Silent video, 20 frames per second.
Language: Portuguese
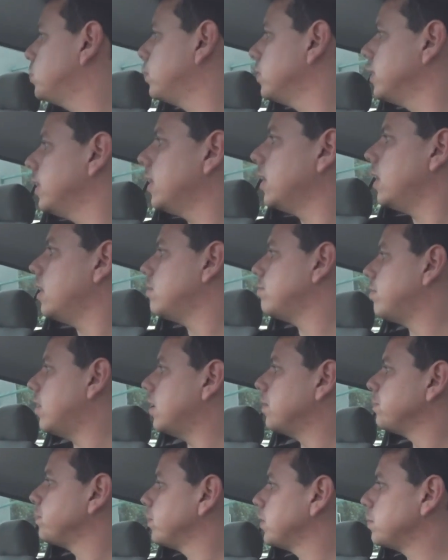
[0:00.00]
poder
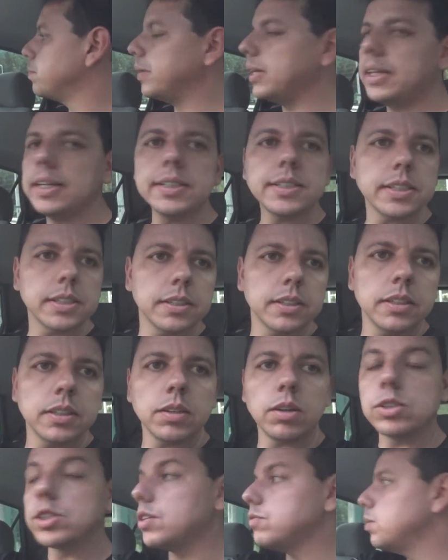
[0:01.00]
gravar, beleza?
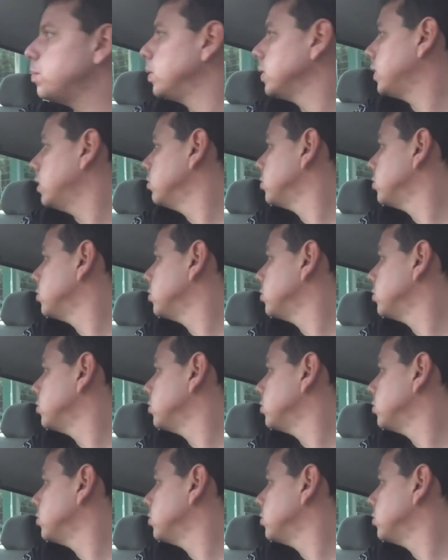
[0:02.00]
Ó, já vou botar